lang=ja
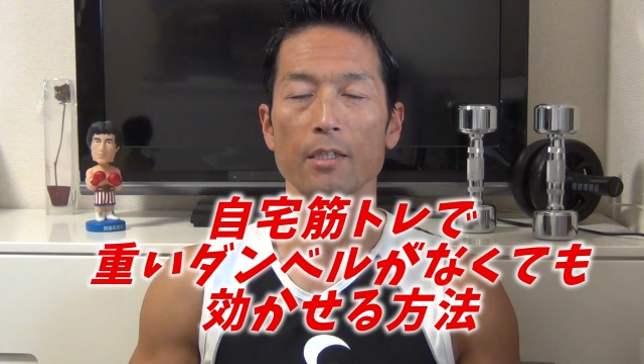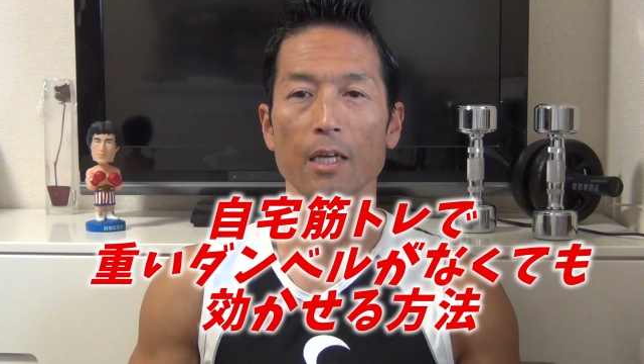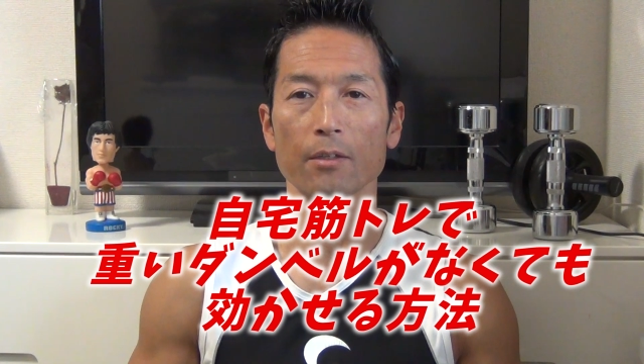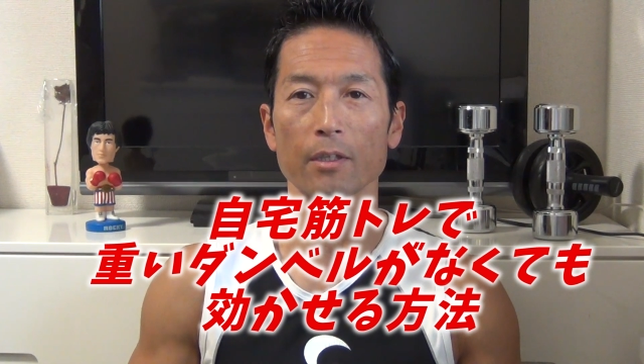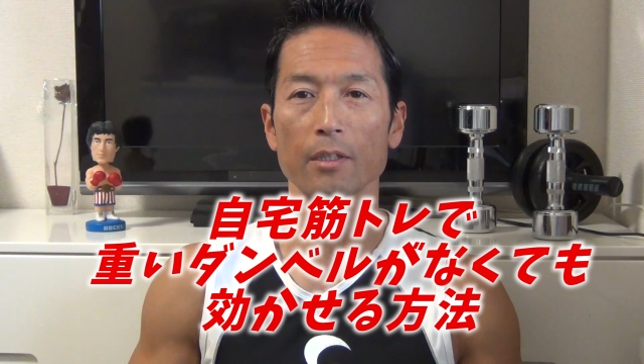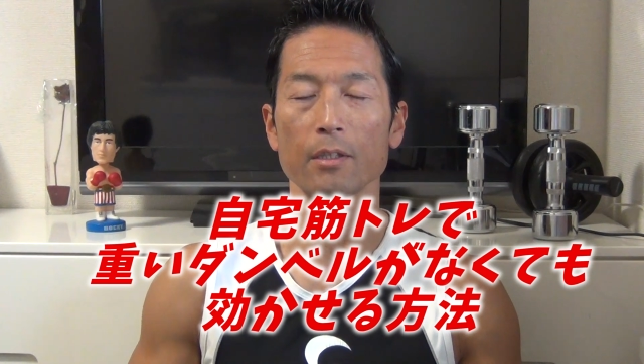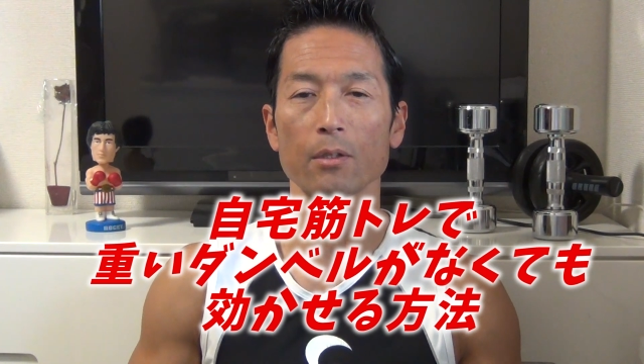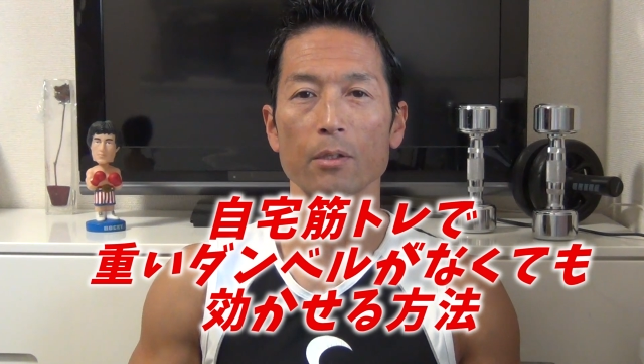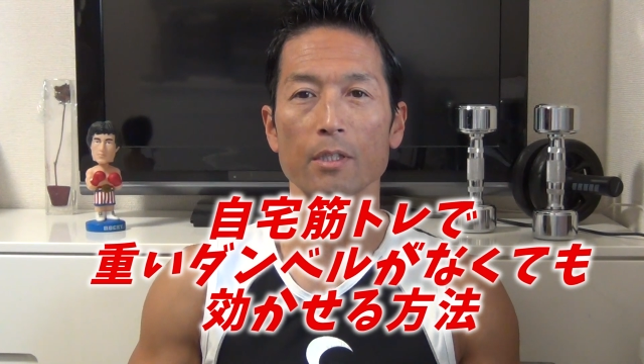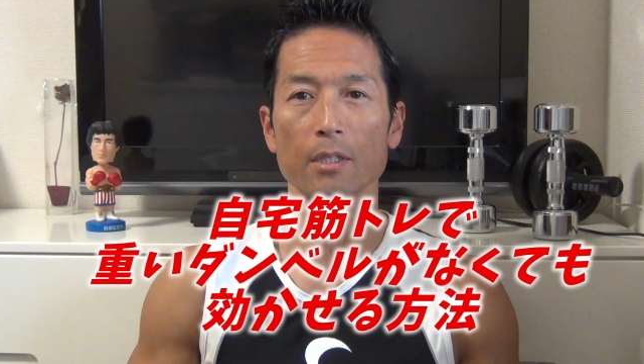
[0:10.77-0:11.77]
えー、自宅で筋
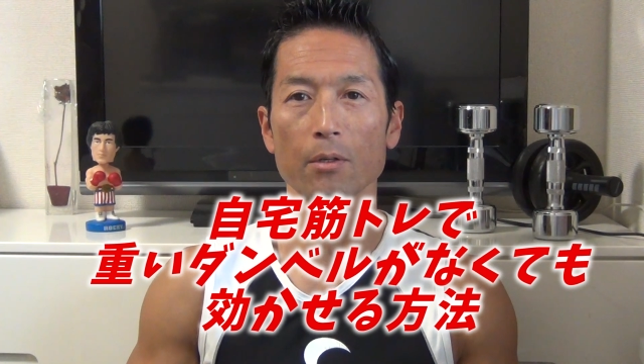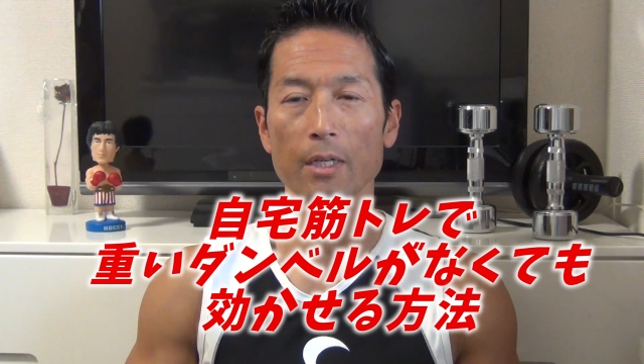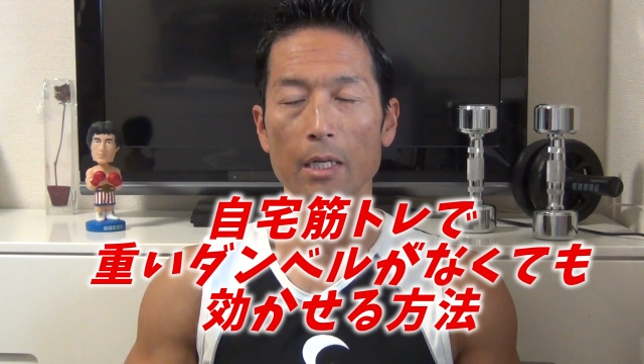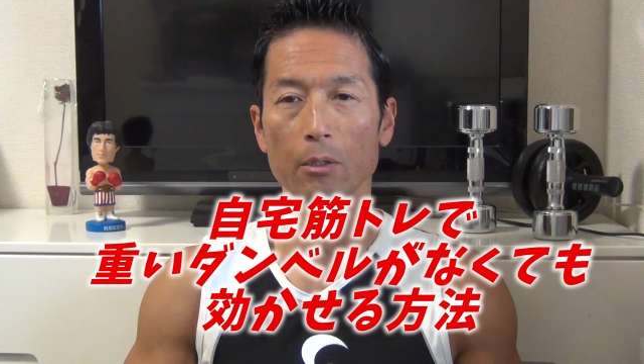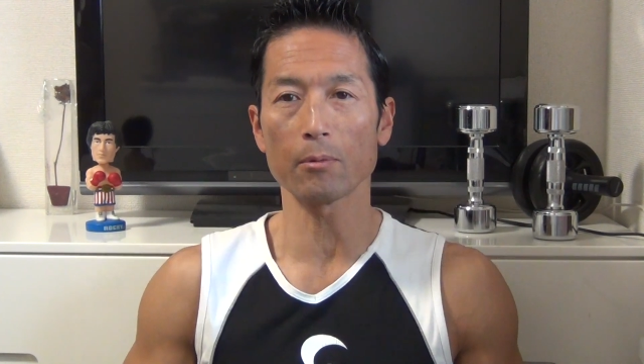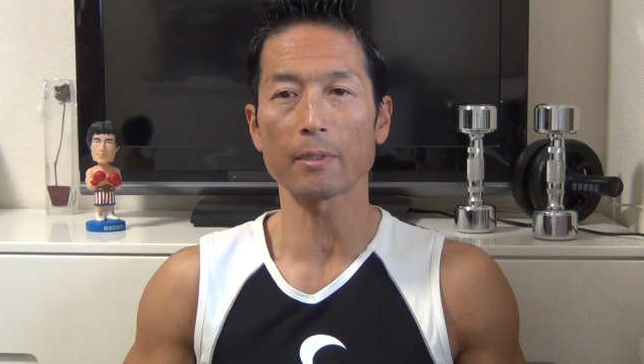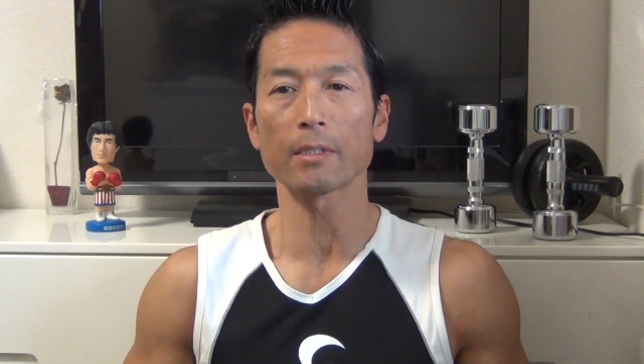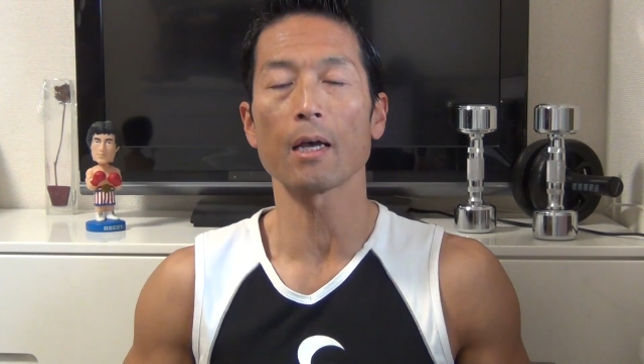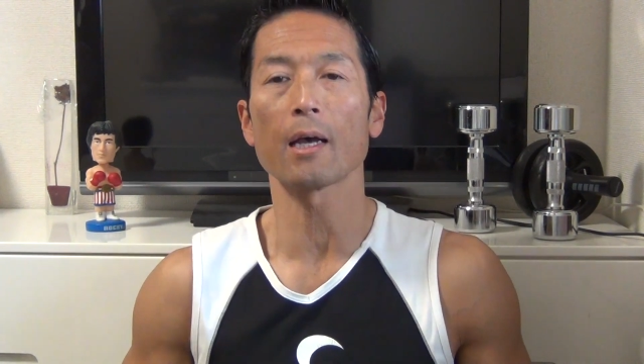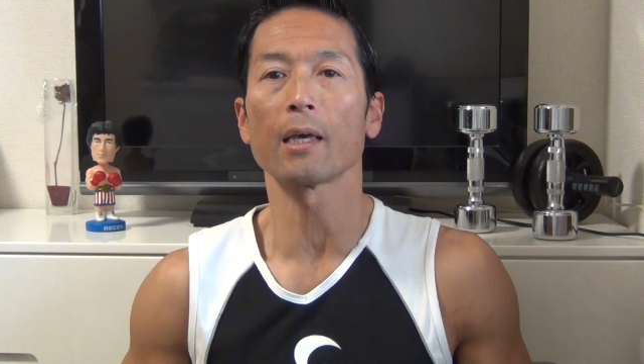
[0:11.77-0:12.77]
トレせざるを得ないと思いま
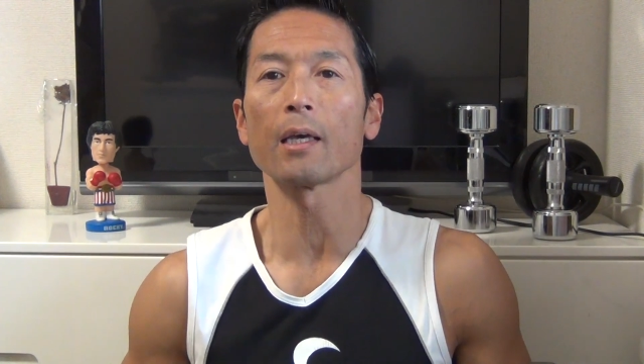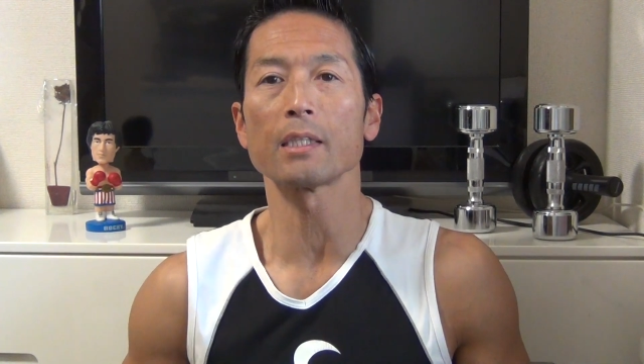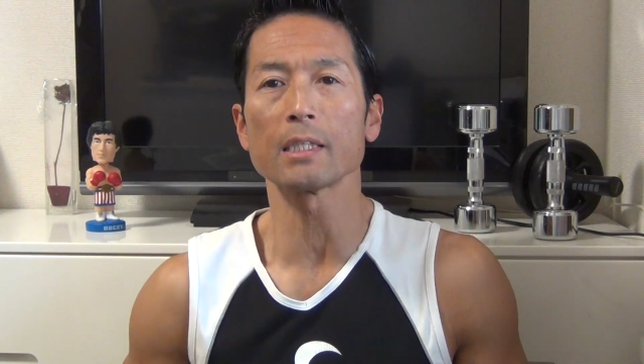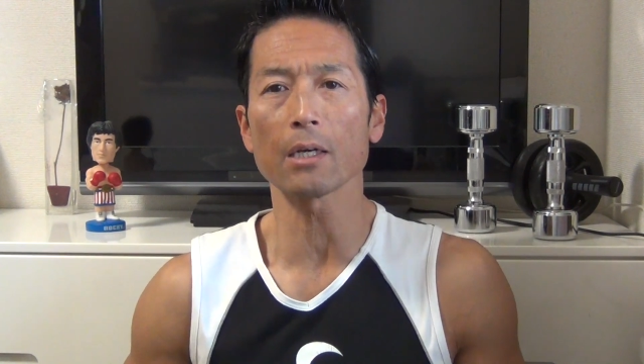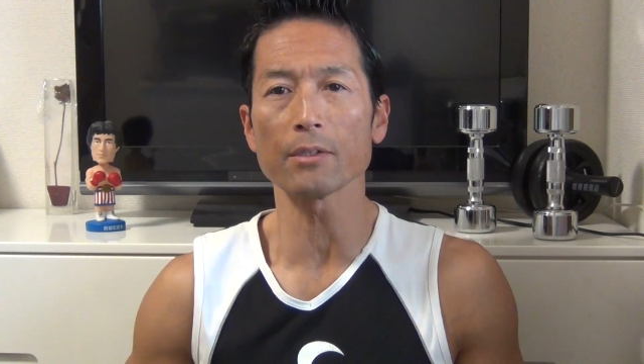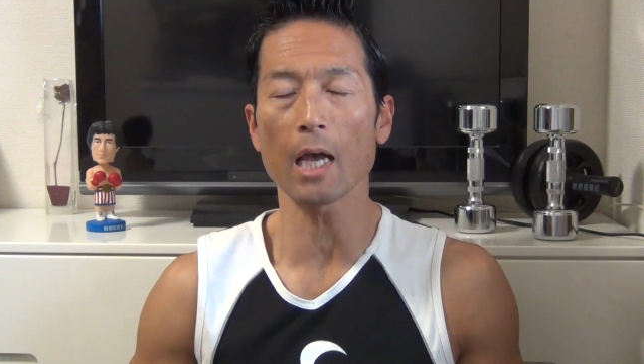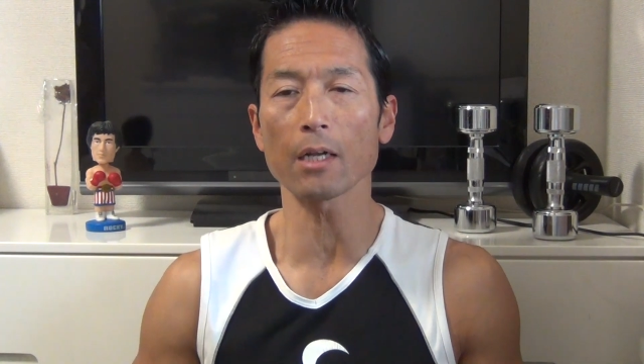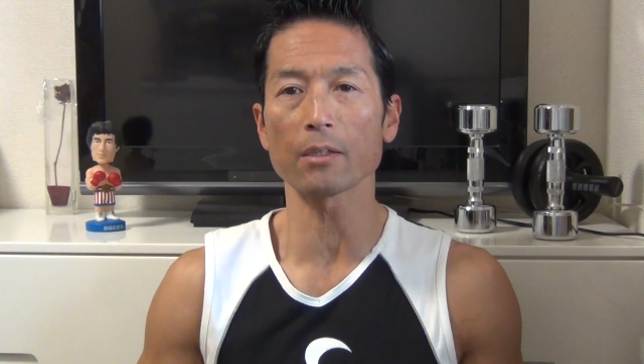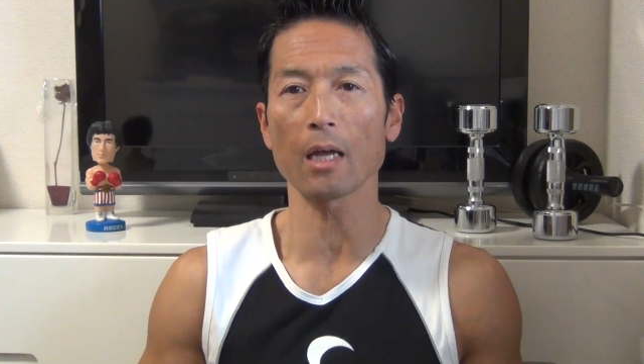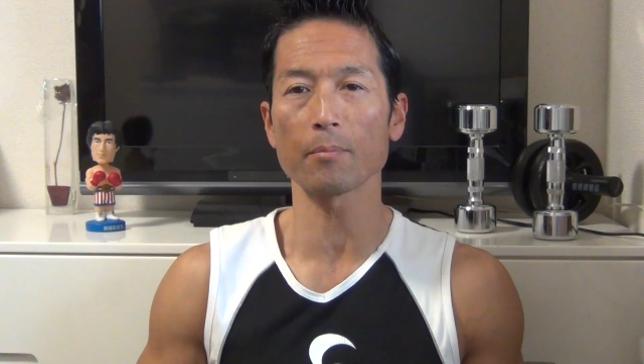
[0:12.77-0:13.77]
すが、えー、自宅に
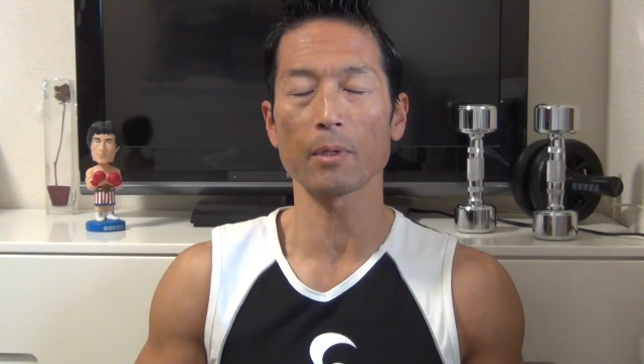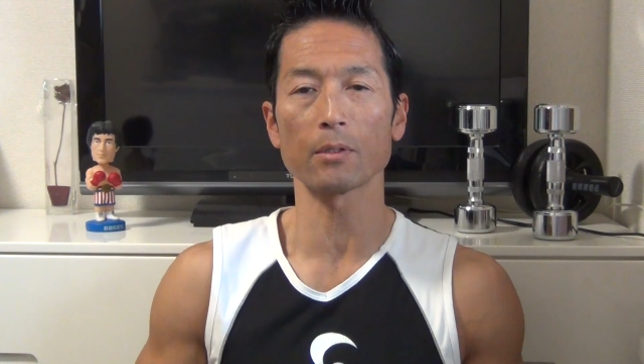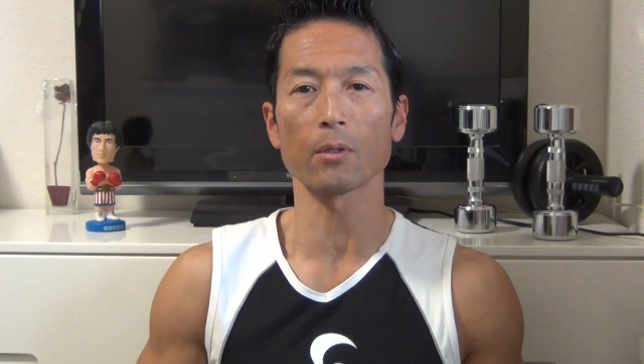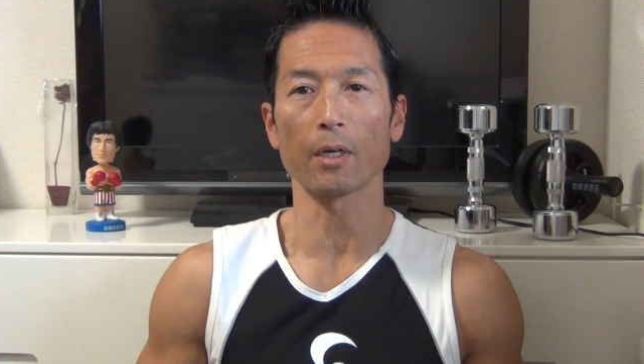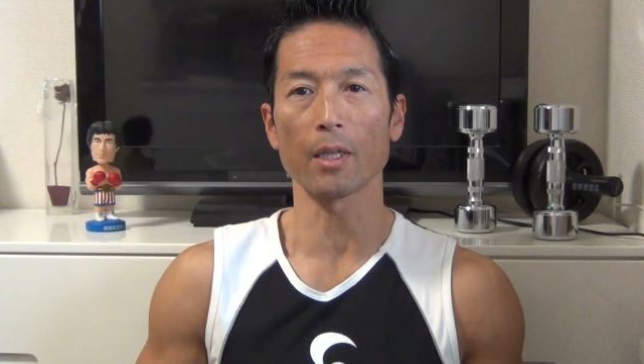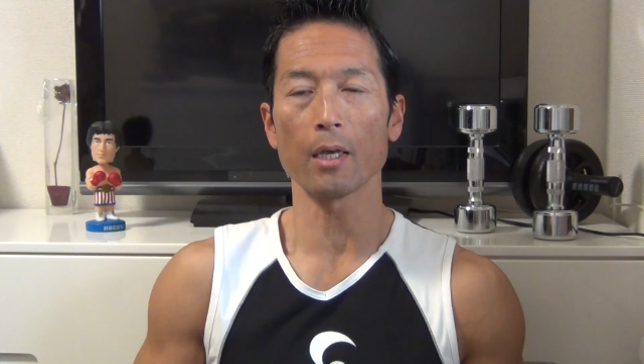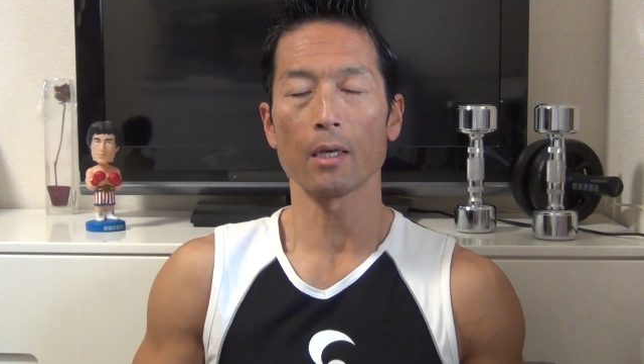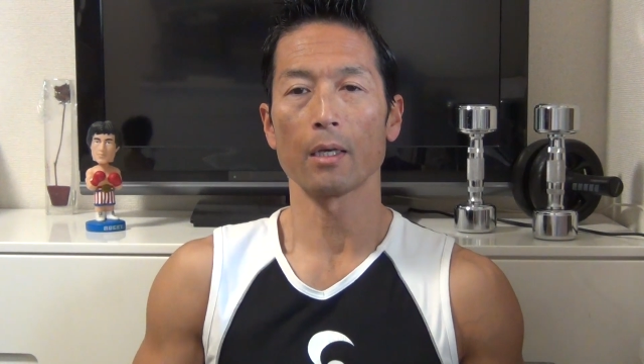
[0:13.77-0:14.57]
あるダンベルとかね、